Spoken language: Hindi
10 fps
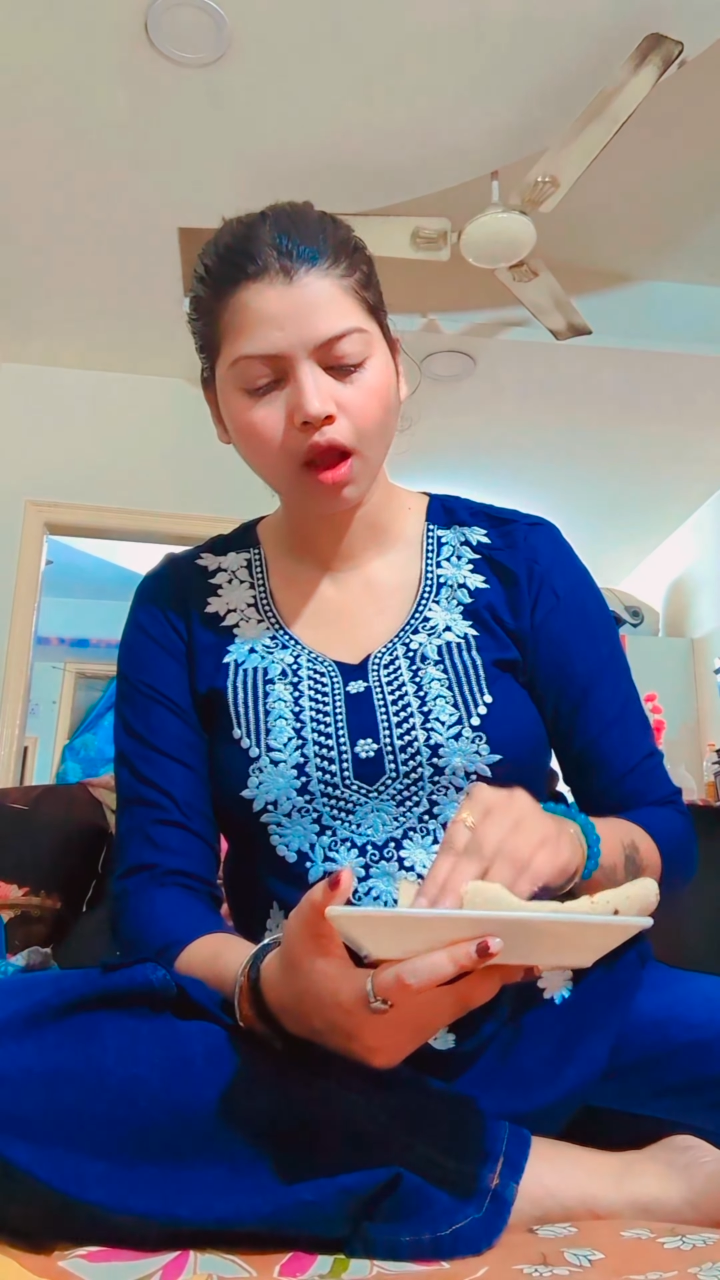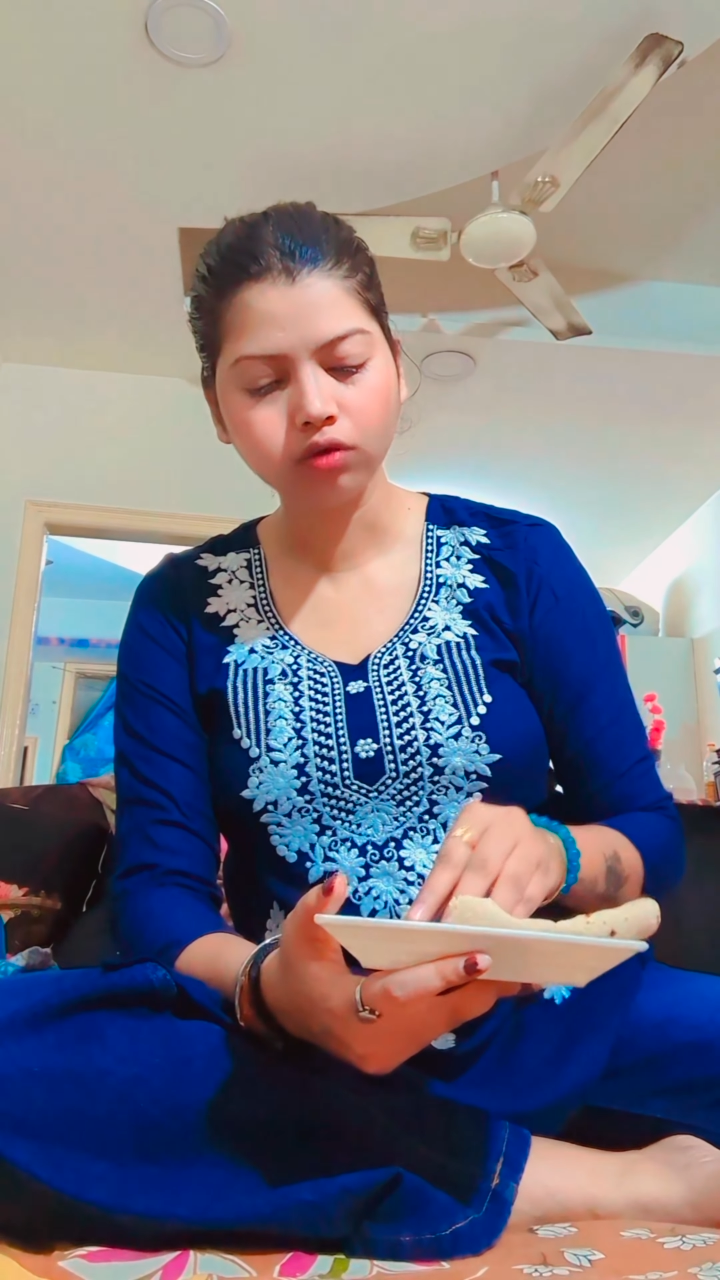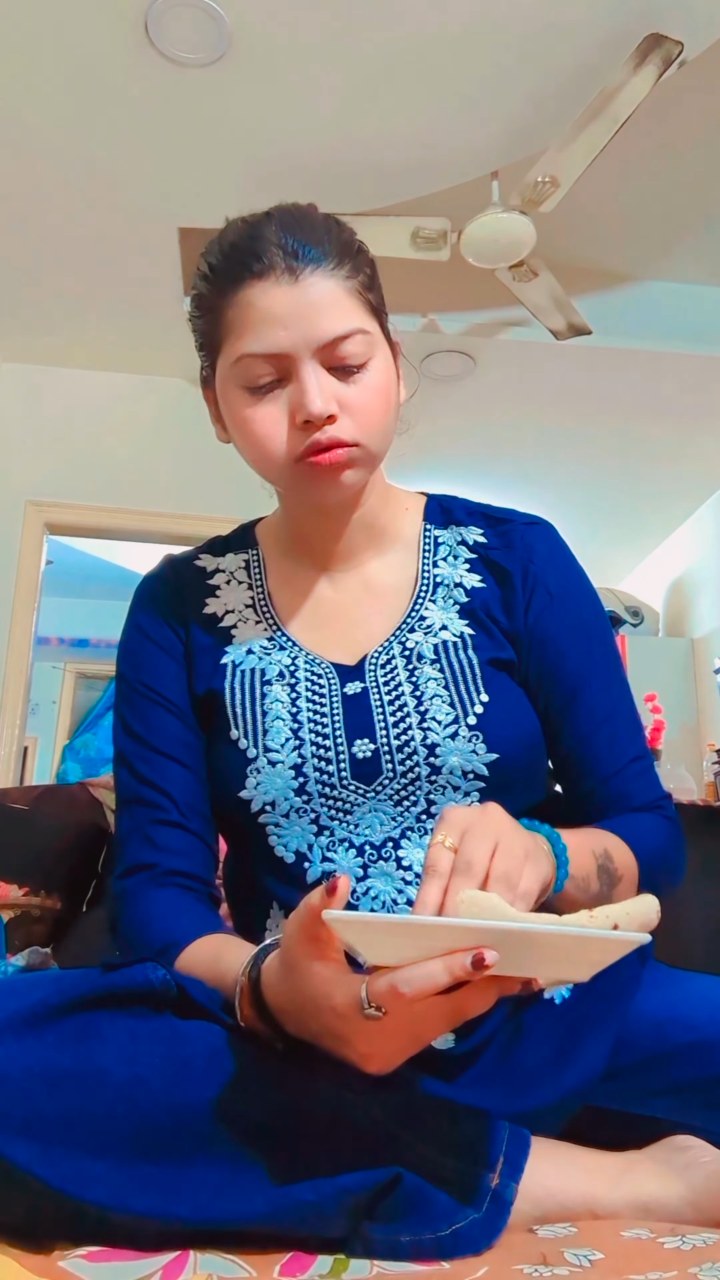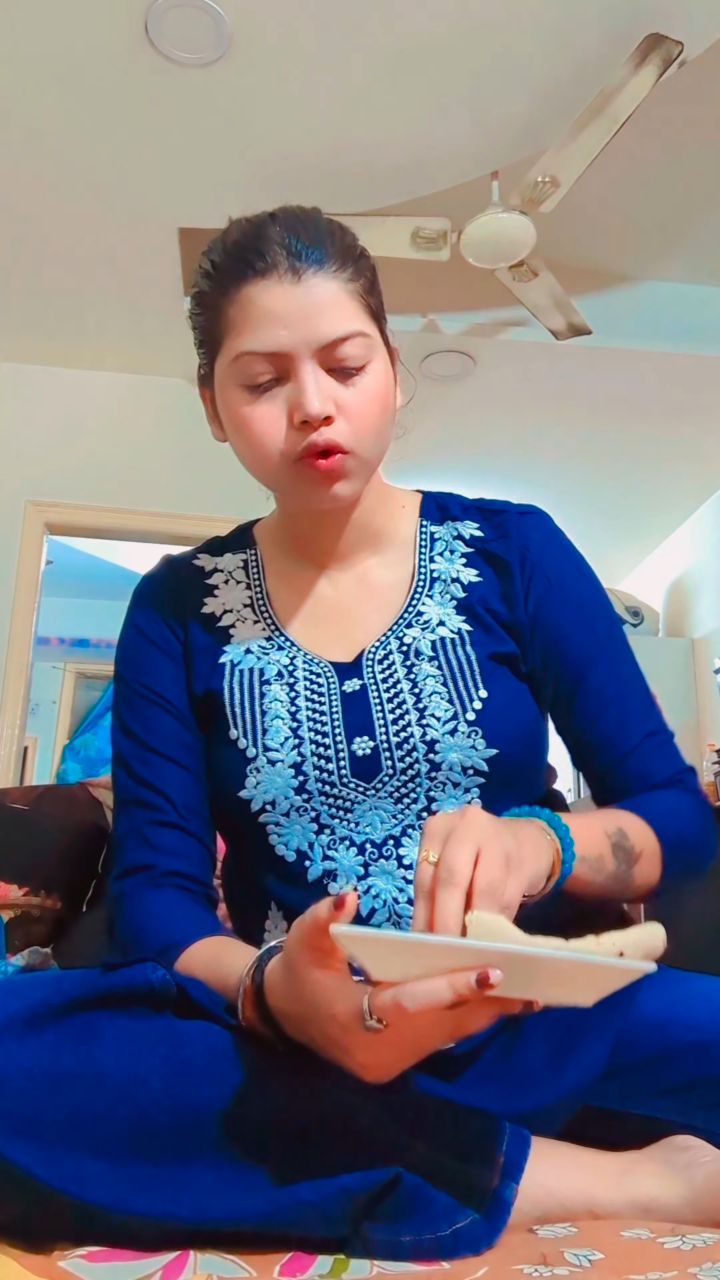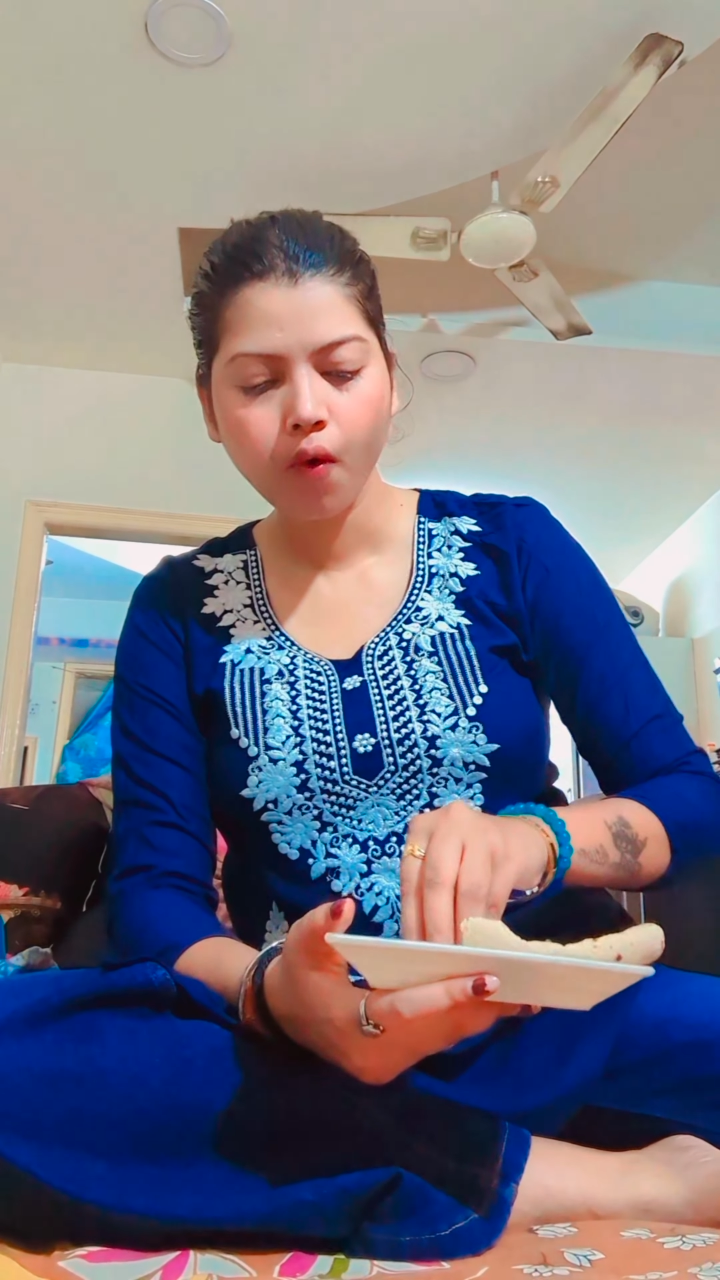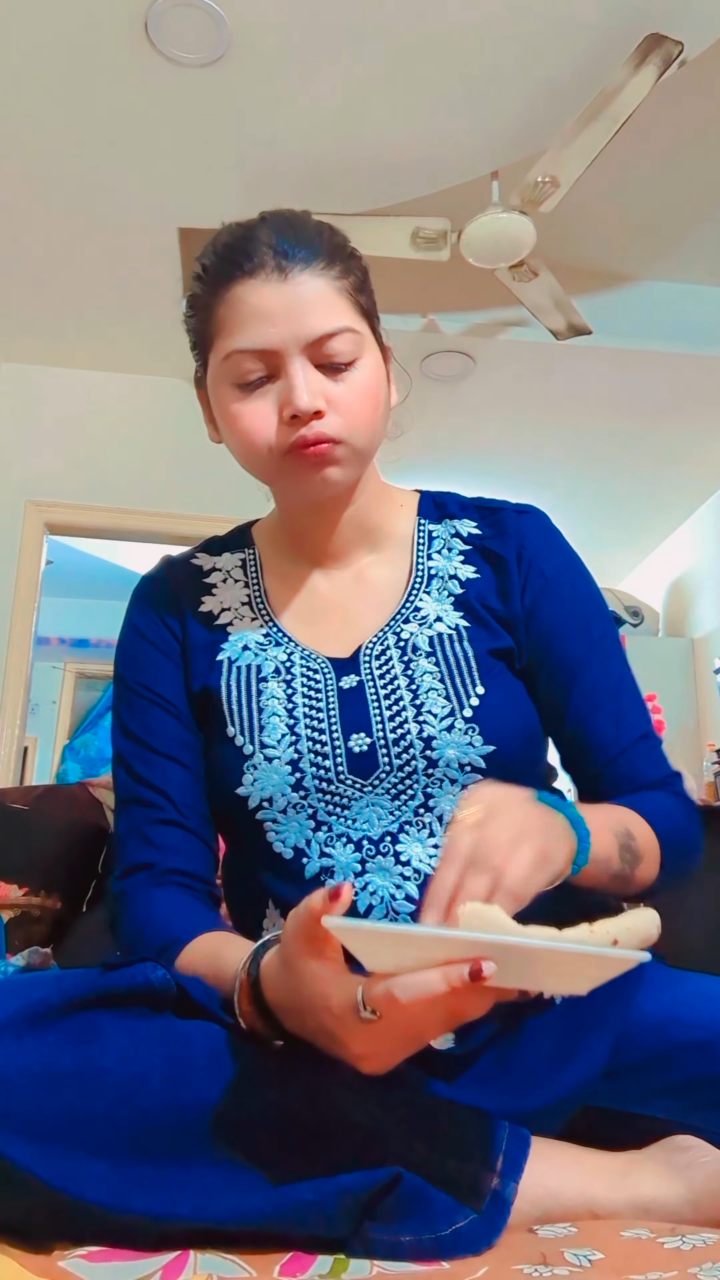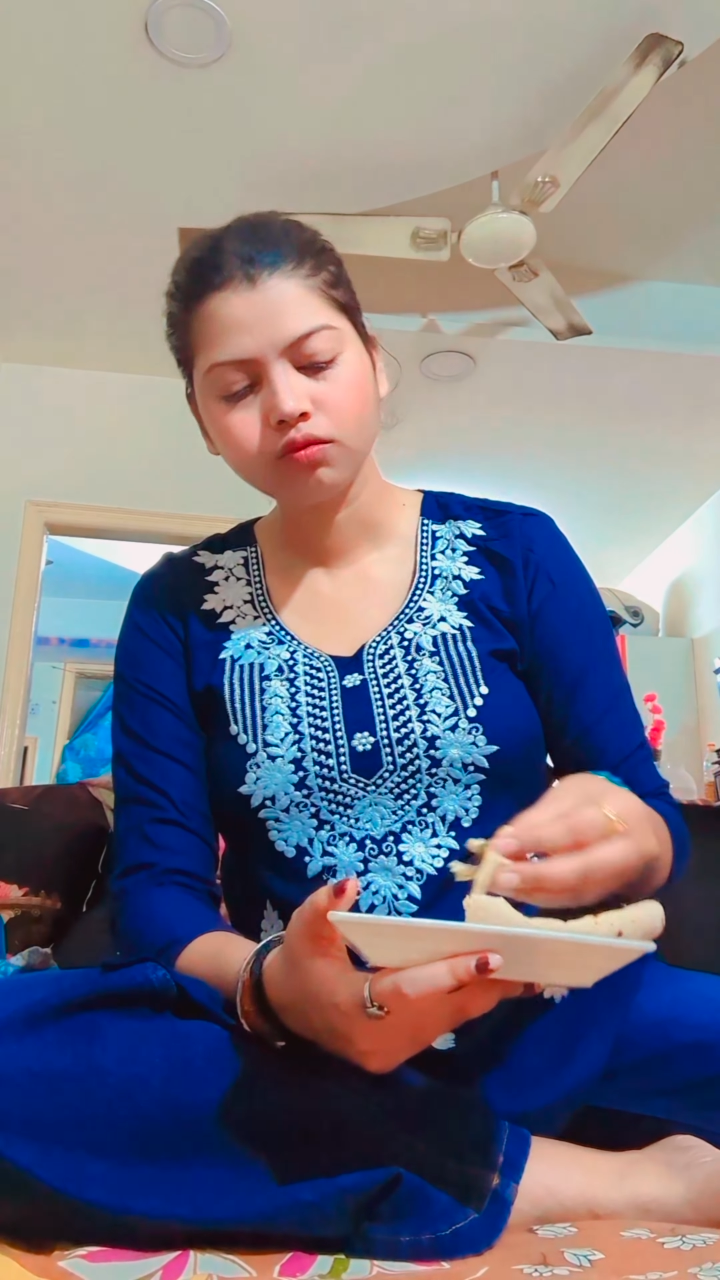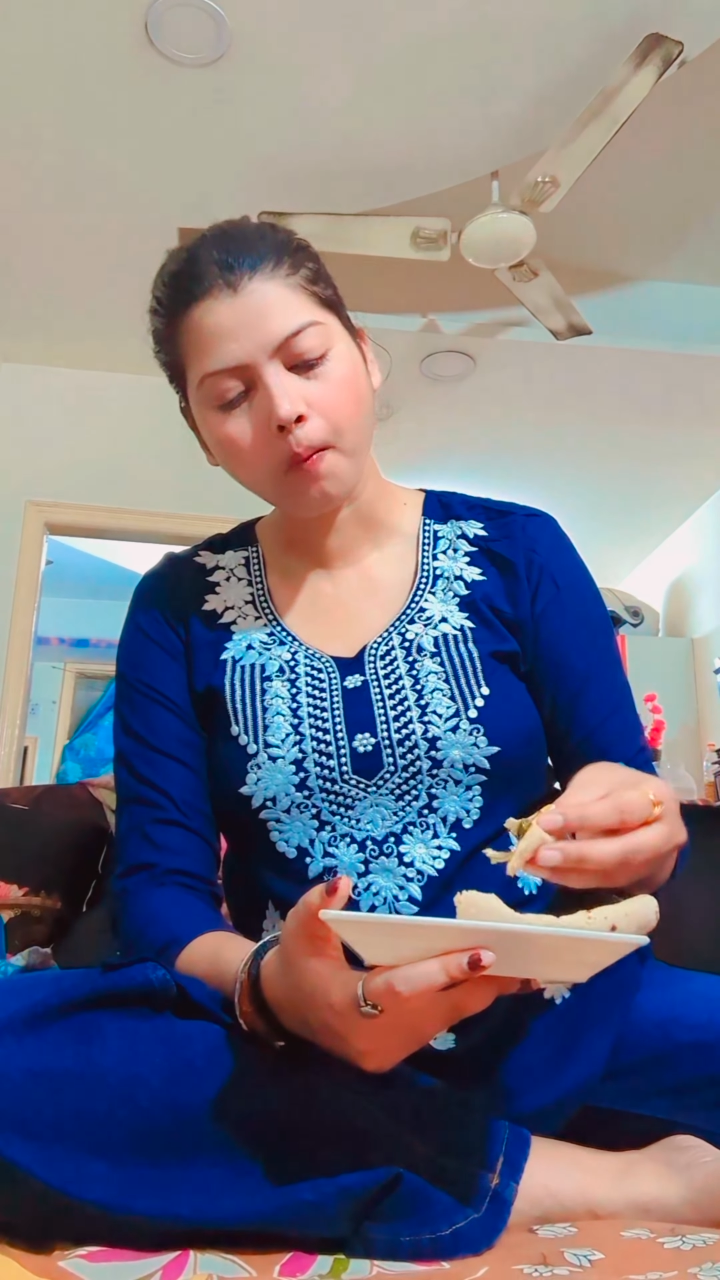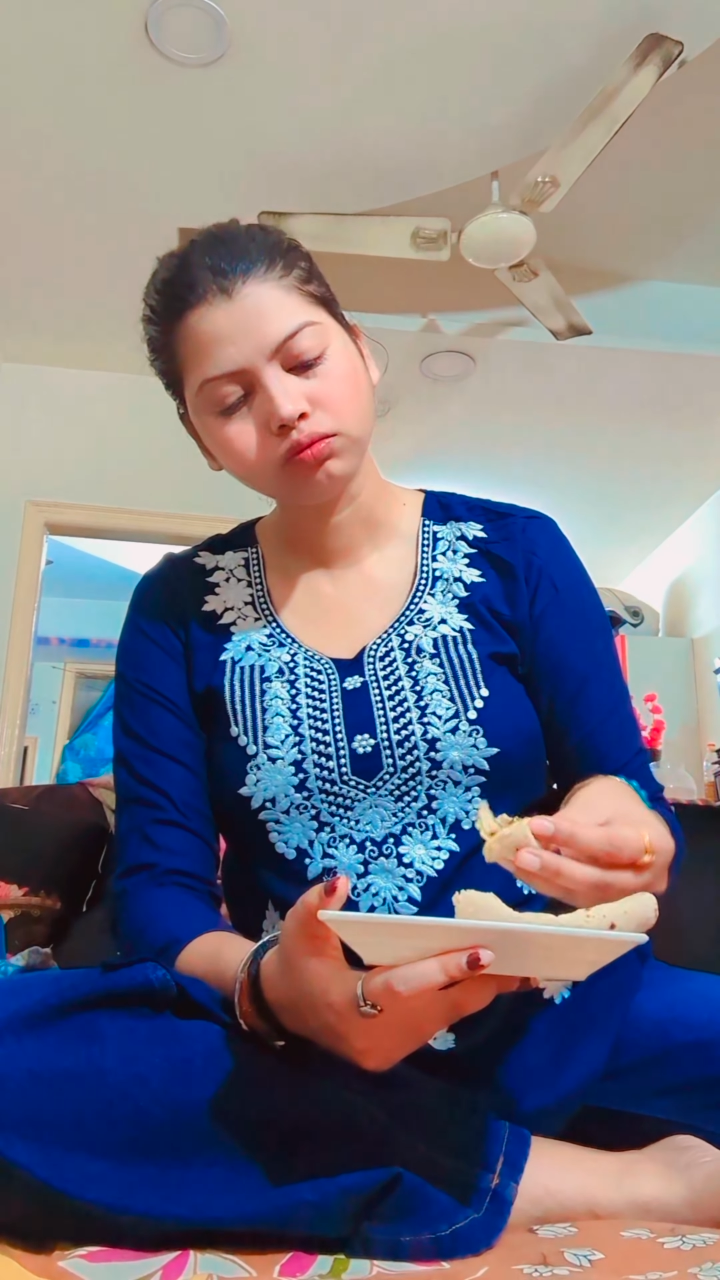बना रहेगा वरना